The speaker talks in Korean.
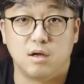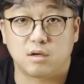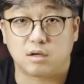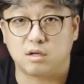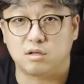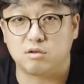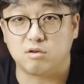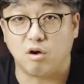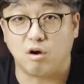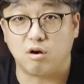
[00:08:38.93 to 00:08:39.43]

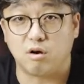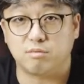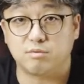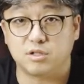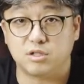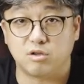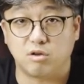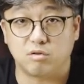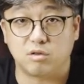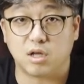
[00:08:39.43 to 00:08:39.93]
그래서
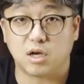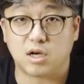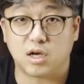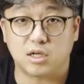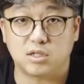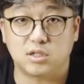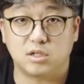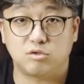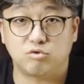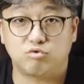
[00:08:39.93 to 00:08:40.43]
여러분이
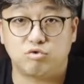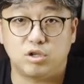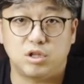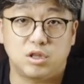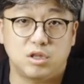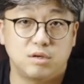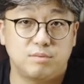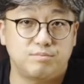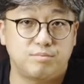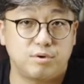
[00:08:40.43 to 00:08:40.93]
선택하실 수
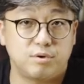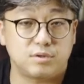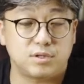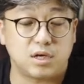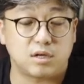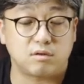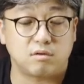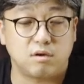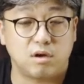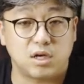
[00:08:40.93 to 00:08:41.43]
있는
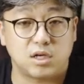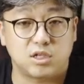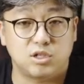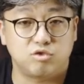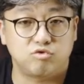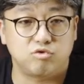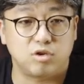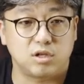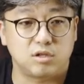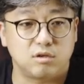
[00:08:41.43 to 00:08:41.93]
프로젝터의
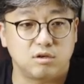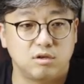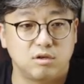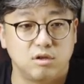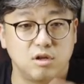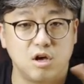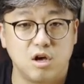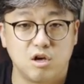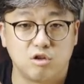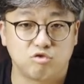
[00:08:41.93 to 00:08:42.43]

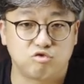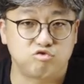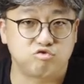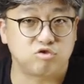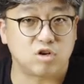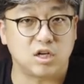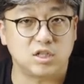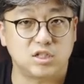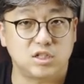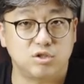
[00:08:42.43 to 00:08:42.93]
기준에서는 두
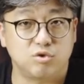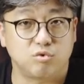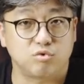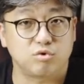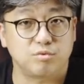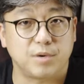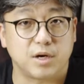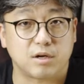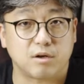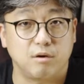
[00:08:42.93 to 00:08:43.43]
가지
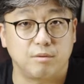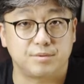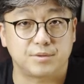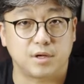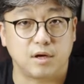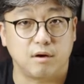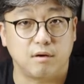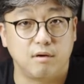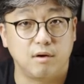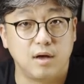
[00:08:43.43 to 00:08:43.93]
종류밖에
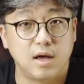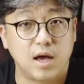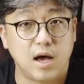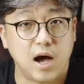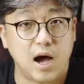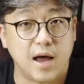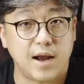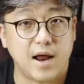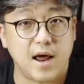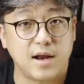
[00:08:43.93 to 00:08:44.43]
없어요.
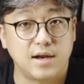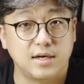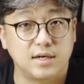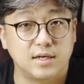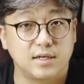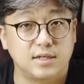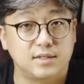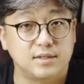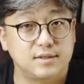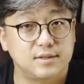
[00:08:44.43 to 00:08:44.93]

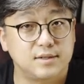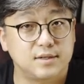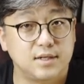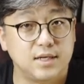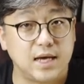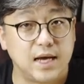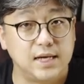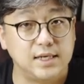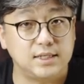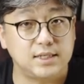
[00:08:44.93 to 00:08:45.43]
하나는
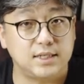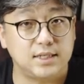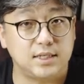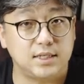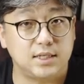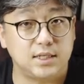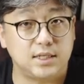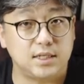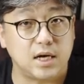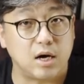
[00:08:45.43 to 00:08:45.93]

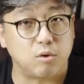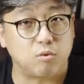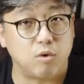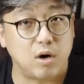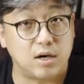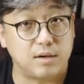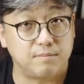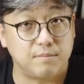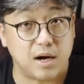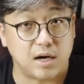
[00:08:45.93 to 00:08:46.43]
3LCD라고
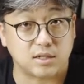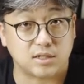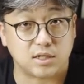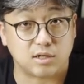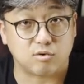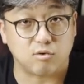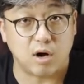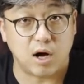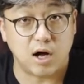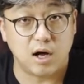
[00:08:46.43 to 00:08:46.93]
하는
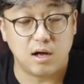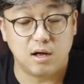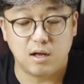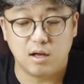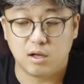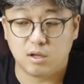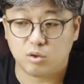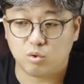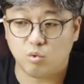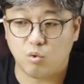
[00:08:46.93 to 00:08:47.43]
방식과
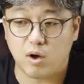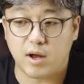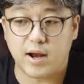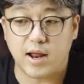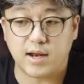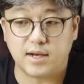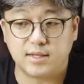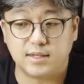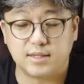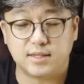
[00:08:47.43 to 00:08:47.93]
또
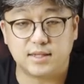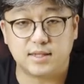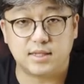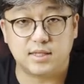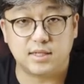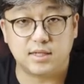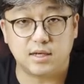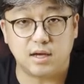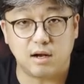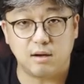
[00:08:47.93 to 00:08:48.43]
하나는
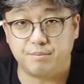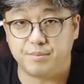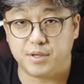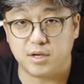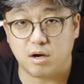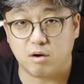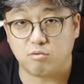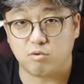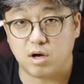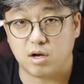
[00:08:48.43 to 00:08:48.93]

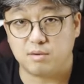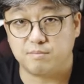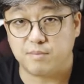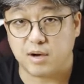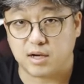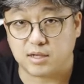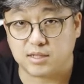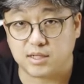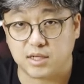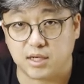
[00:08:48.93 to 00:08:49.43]
DLP라고 하는
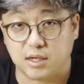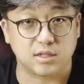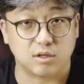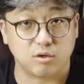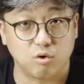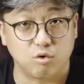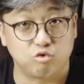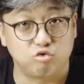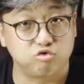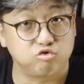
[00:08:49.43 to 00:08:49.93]
방식 이
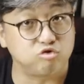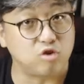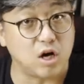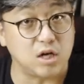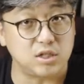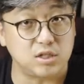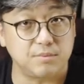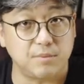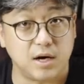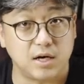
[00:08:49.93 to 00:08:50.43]
두
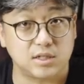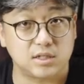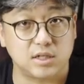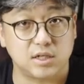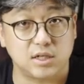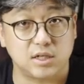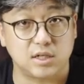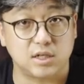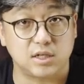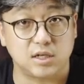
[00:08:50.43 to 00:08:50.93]
가지
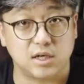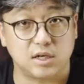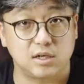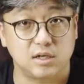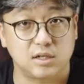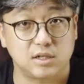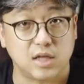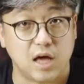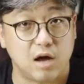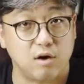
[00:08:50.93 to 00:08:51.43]

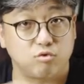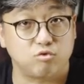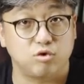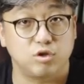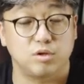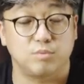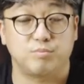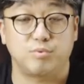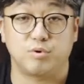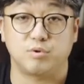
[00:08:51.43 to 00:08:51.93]
방식을 다루고
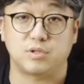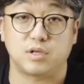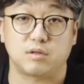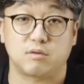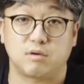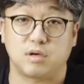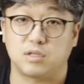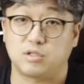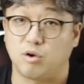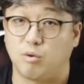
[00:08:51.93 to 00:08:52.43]
있는
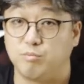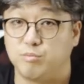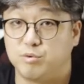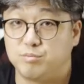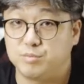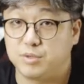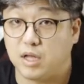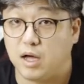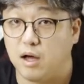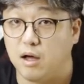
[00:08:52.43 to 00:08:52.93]
프로젝트가
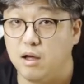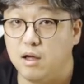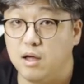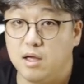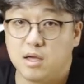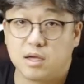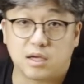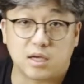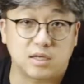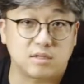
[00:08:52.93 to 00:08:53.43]
전부입니다
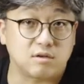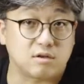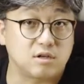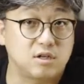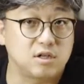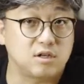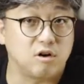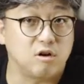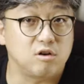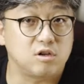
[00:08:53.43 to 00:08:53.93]
그래서
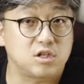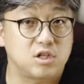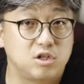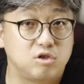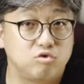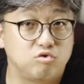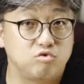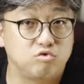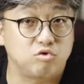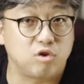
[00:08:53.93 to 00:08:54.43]
그걸
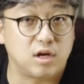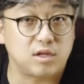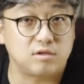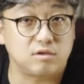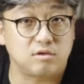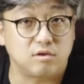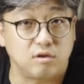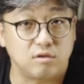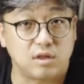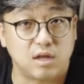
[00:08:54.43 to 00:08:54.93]
기준으로 해서
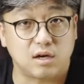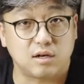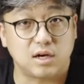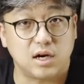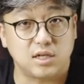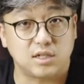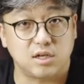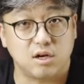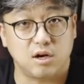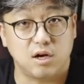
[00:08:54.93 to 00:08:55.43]
선택을
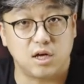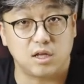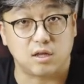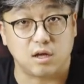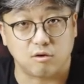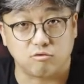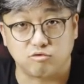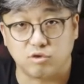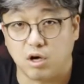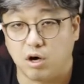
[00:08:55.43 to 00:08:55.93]
하셔야
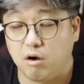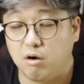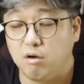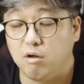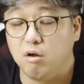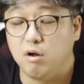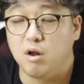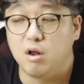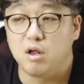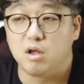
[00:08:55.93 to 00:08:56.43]
되고요
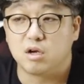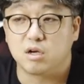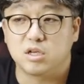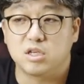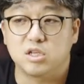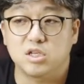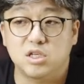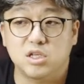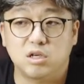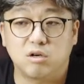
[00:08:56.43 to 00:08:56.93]

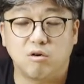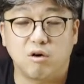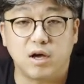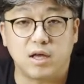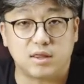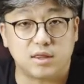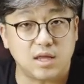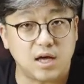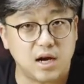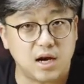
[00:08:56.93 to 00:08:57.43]

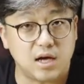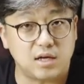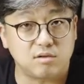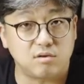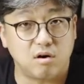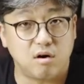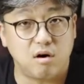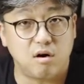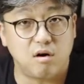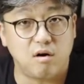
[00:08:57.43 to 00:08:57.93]
이거에
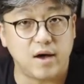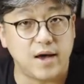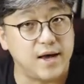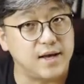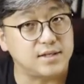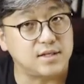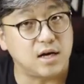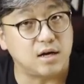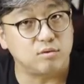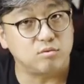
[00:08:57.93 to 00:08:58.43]
따라서
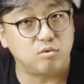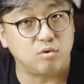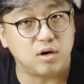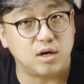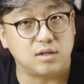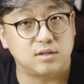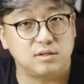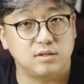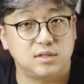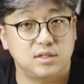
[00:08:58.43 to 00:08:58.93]

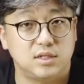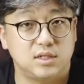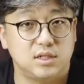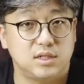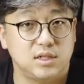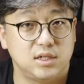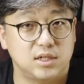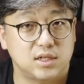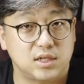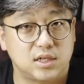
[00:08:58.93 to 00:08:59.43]

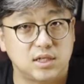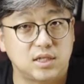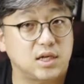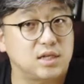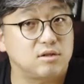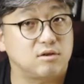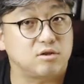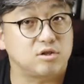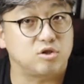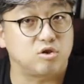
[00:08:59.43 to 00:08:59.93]
해상도라든지
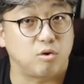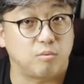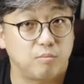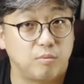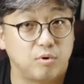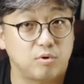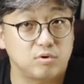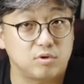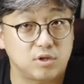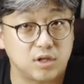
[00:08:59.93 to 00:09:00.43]
기타적인
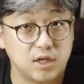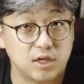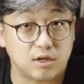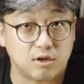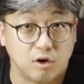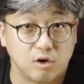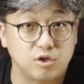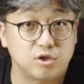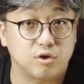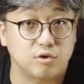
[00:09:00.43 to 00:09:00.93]
정보들이
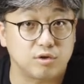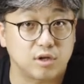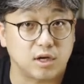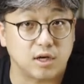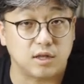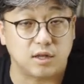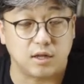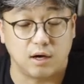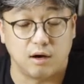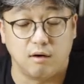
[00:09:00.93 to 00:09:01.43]

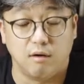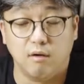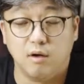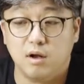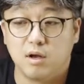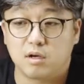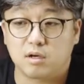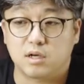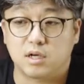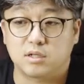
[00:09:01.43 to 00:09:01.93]
결정되게 돼요
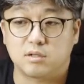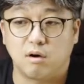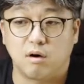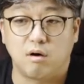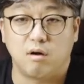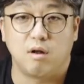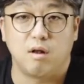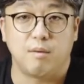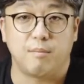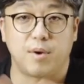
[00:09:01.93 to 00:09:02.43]

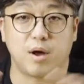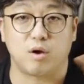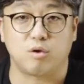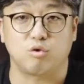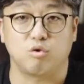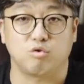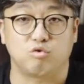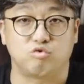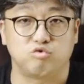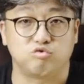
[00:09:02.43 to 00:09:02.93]
그래서 바로
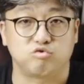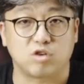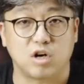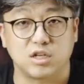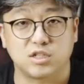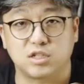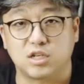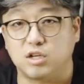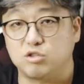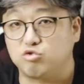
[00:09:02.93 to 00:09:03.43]
이 두
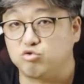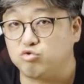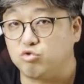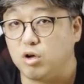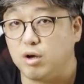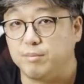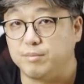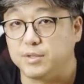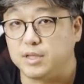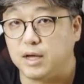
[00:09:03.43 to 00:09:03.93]
가지가
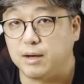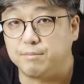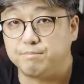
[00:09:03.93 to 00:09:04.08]
중요합니다